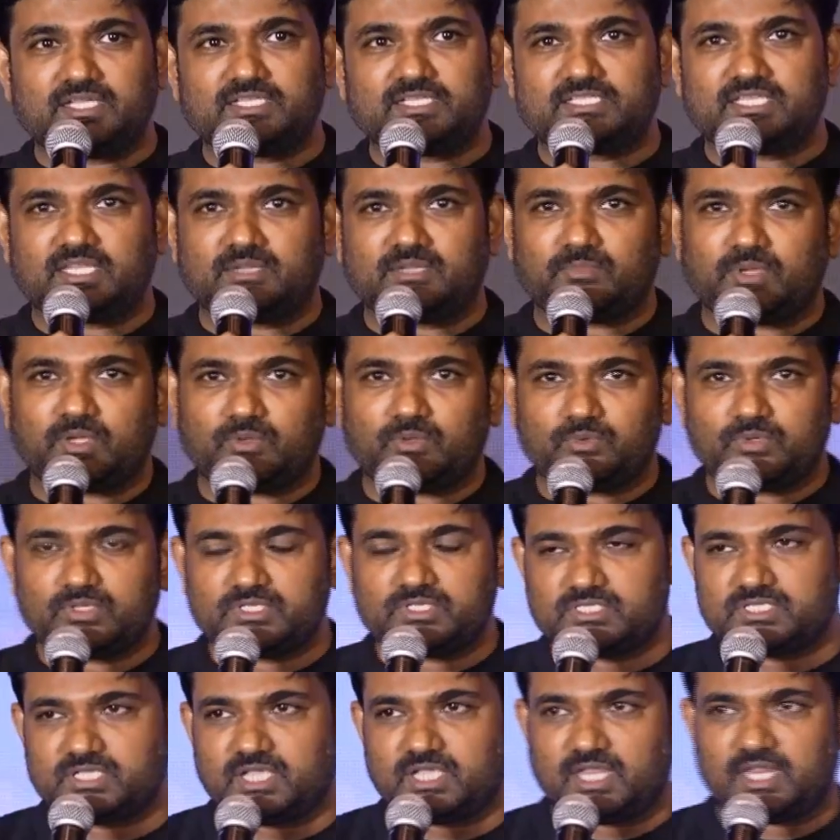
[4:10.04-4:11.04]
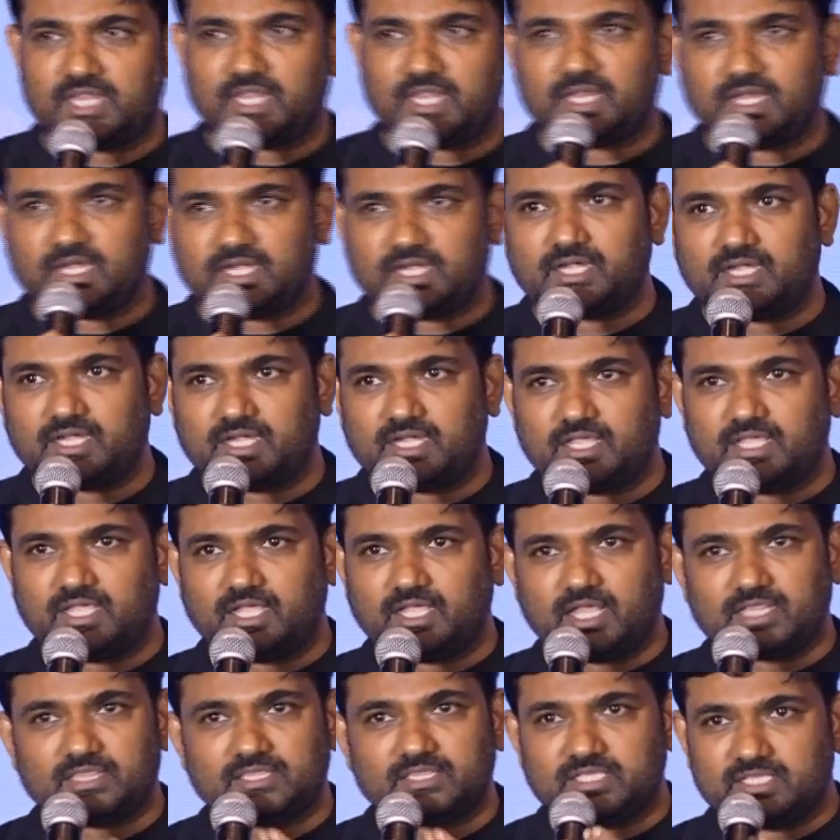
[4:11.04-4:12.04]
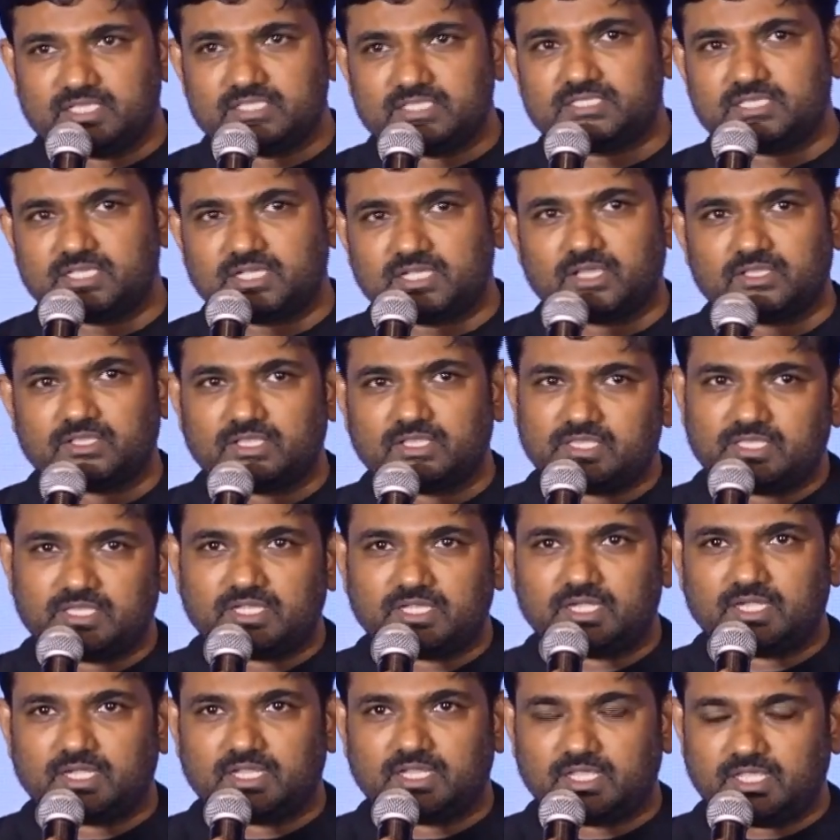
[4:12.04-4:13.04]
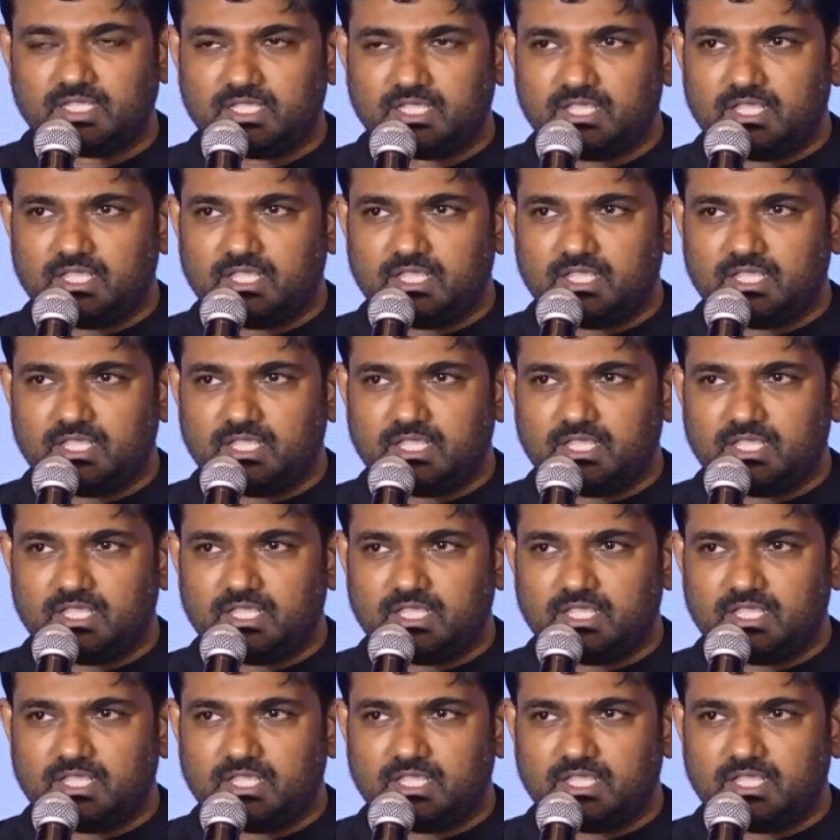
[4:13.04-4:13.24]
సినిమా గురించి అని అన్నాడంటే అంత ఈజీ కాదు ఎందుకంటే